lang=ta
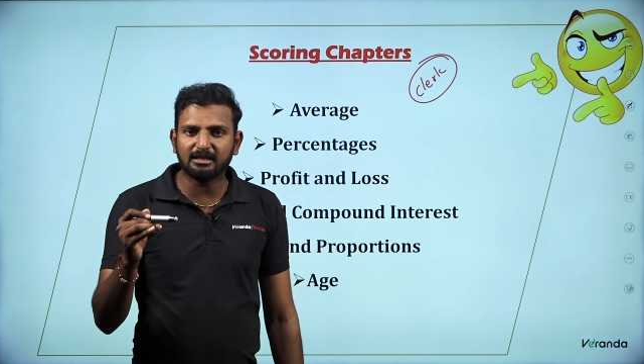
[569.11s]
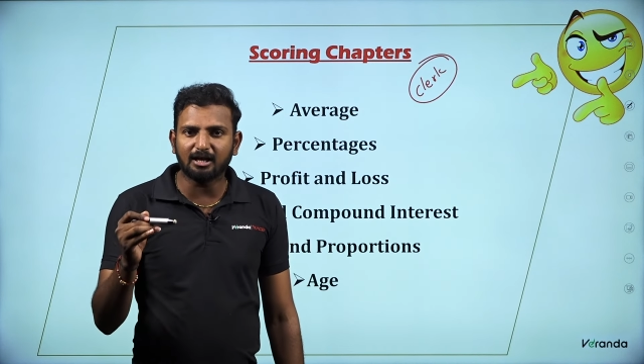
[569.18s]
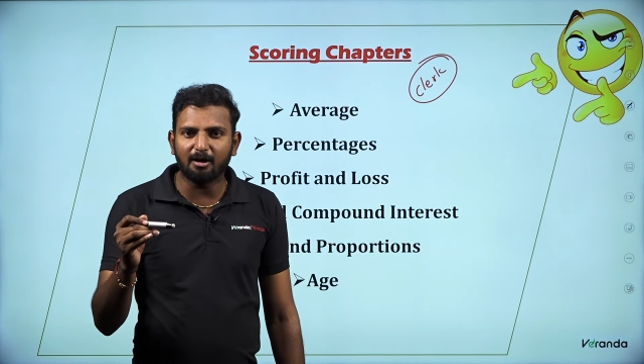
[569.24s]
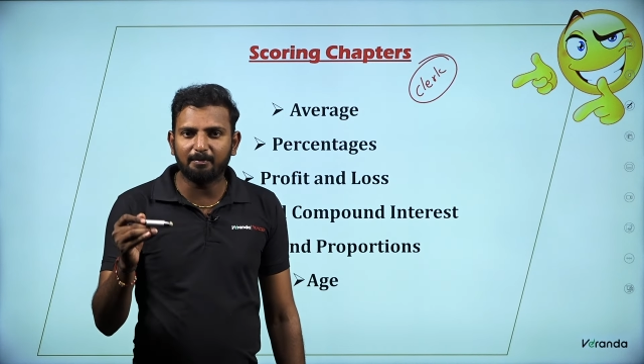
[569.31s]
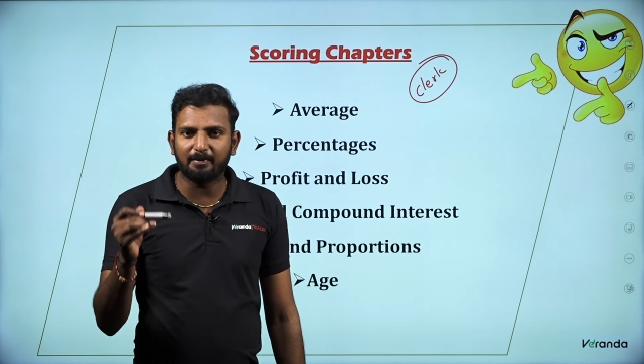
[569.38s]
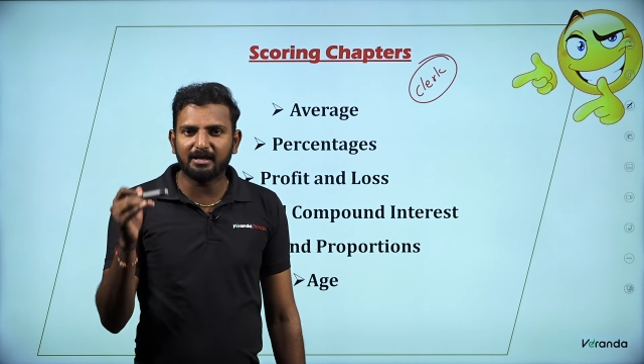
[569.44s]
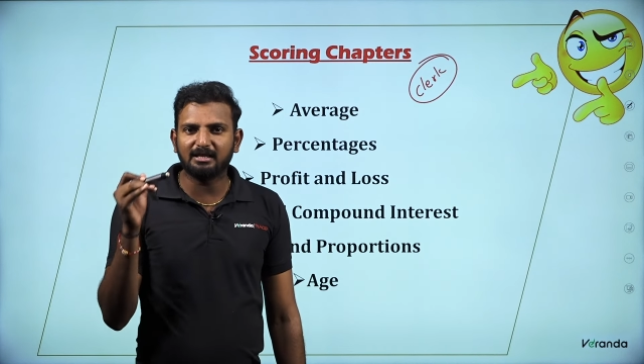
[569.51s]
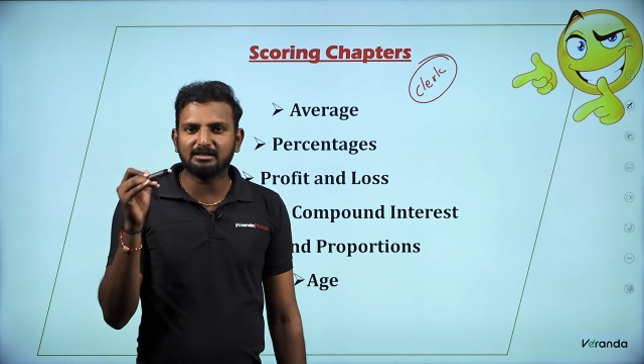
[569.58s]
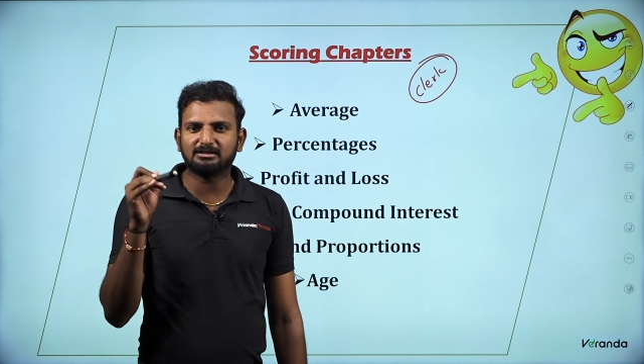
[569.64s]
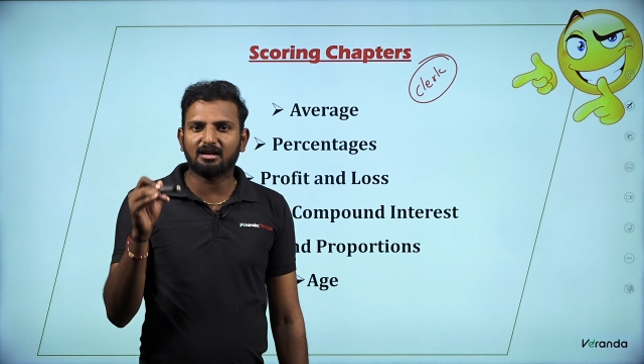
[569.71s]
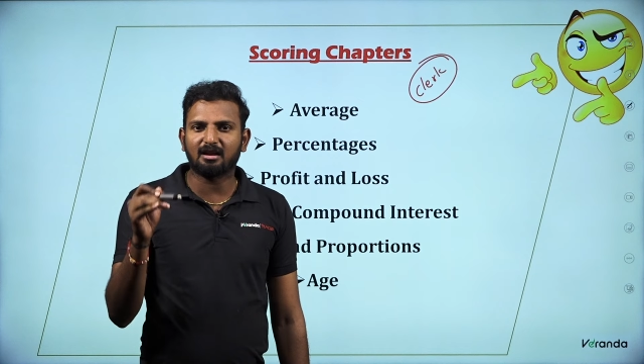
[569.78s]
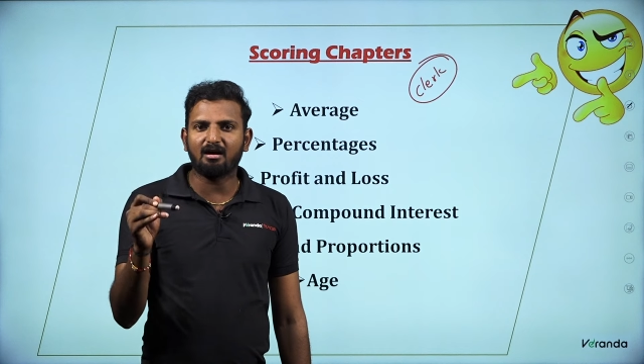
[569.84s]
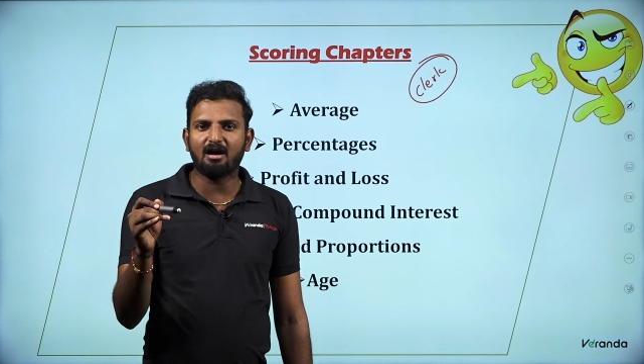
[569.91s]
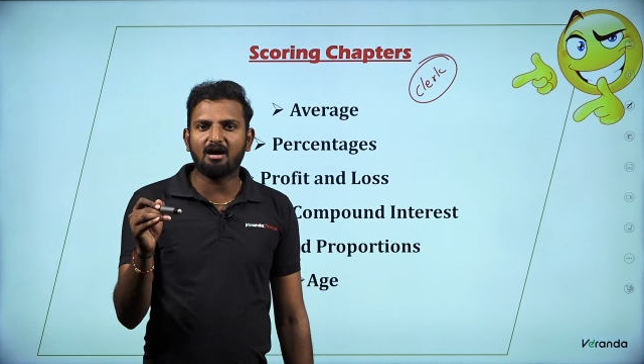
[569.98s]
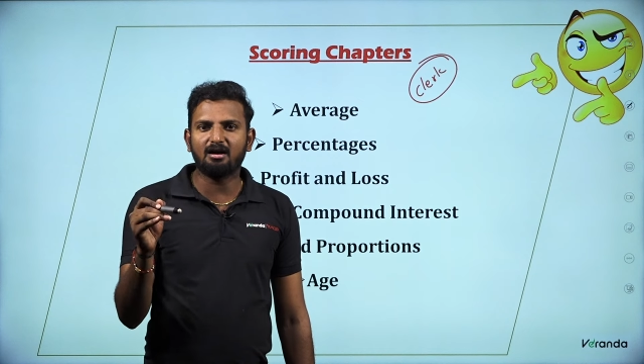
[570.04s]
டாப்பிக்கில்
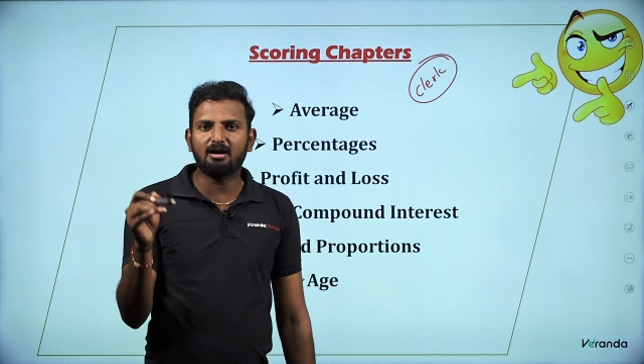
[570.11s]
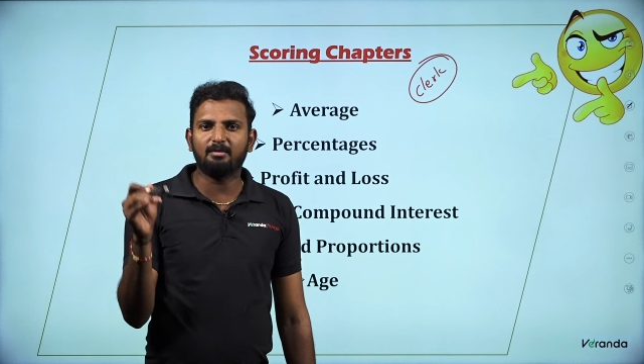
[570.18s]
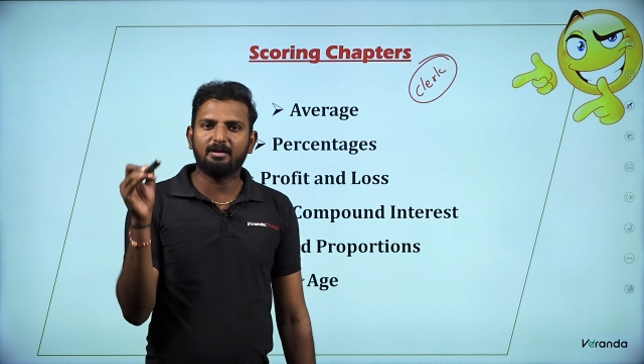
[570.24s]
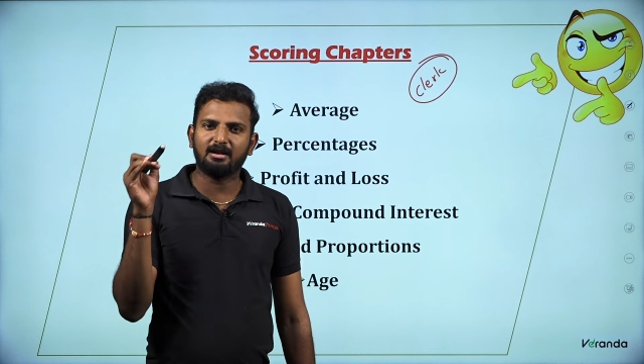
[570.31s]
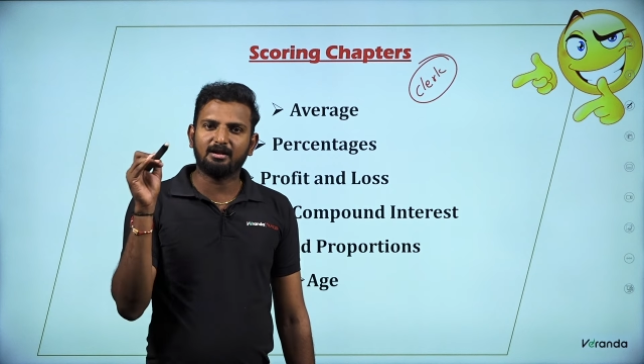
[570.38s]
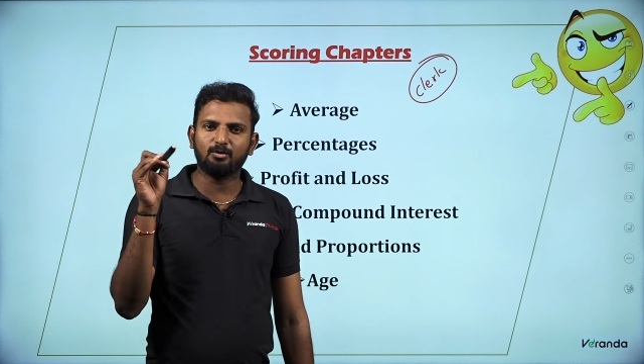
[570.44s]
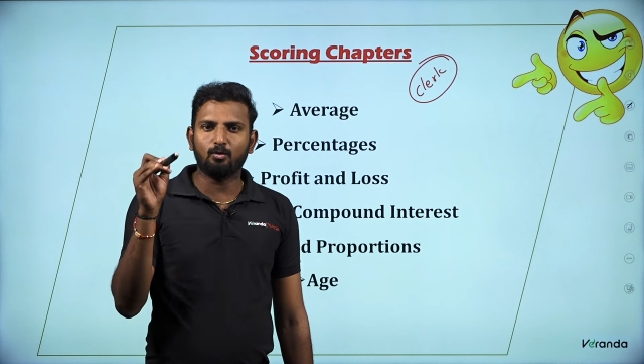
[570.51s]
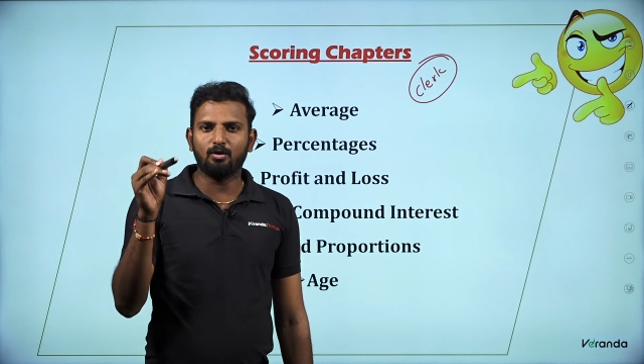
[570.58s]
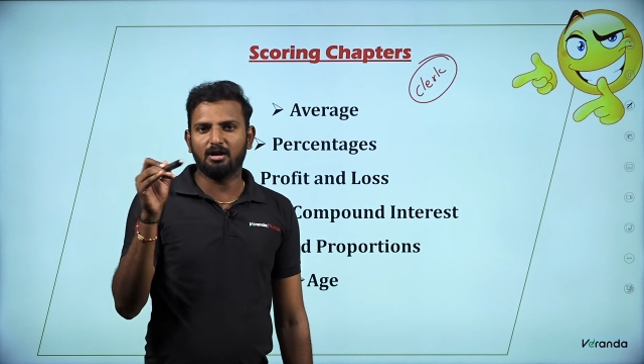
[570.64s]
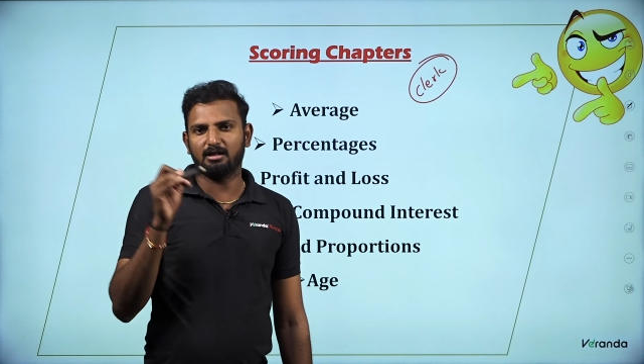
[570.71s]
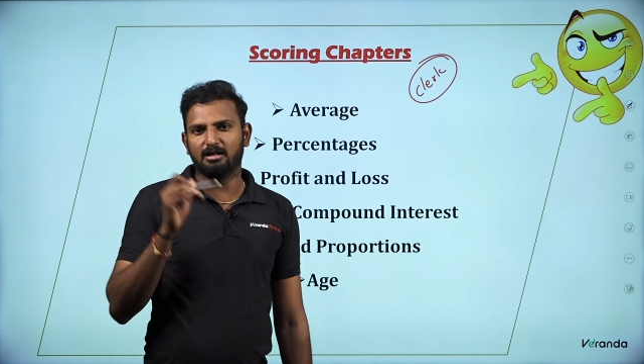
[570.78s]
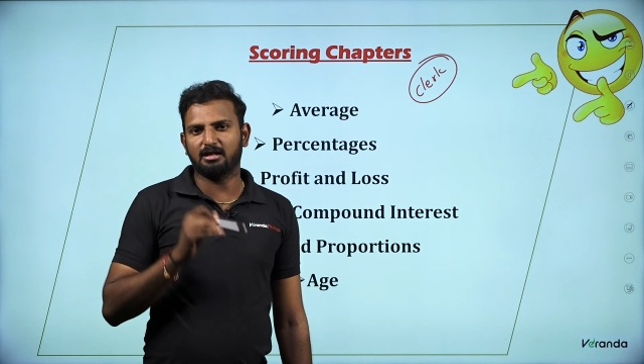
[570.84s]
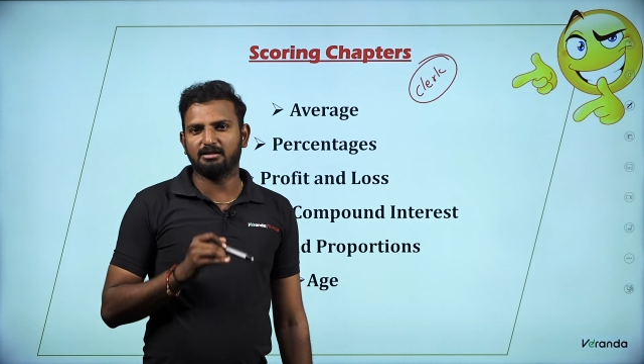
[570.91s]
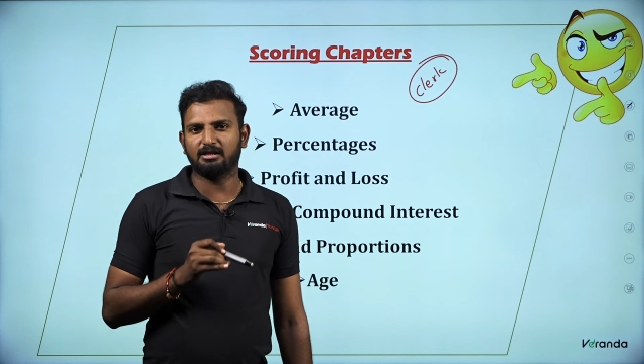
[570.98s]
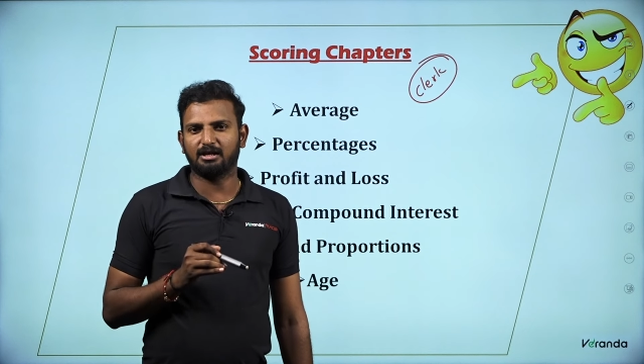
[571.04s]
ஸ்ட்ராங் அப்படின்றது
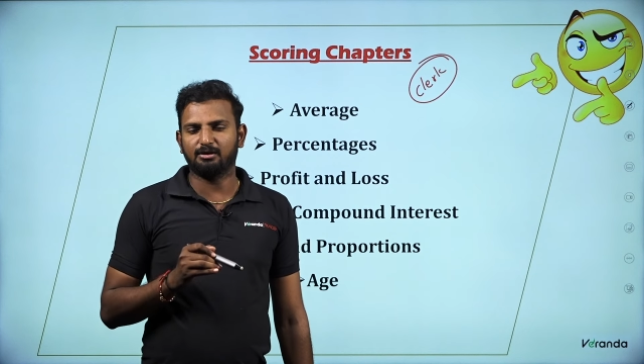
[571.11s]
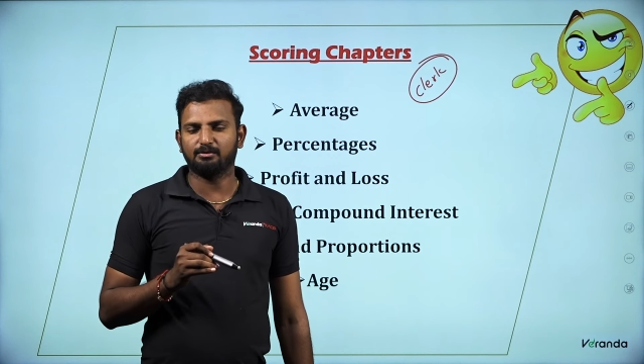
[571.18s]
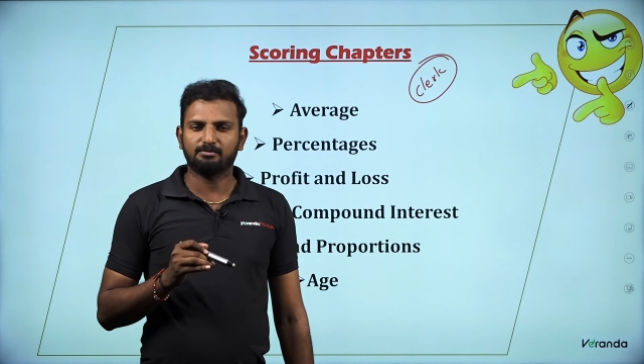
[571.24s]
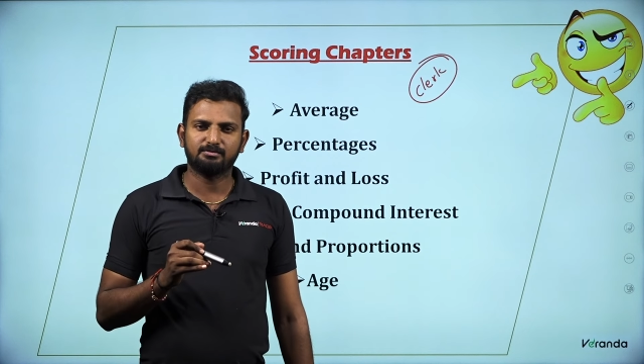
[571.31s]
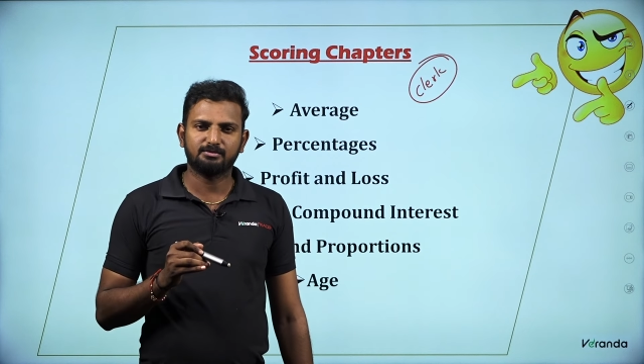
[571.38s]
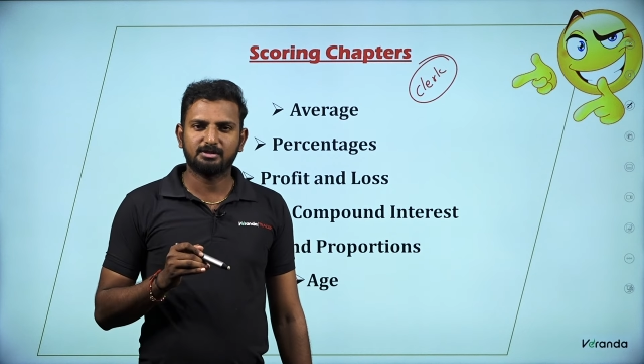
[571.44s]
உங்களுக்கு தான் தெரியும்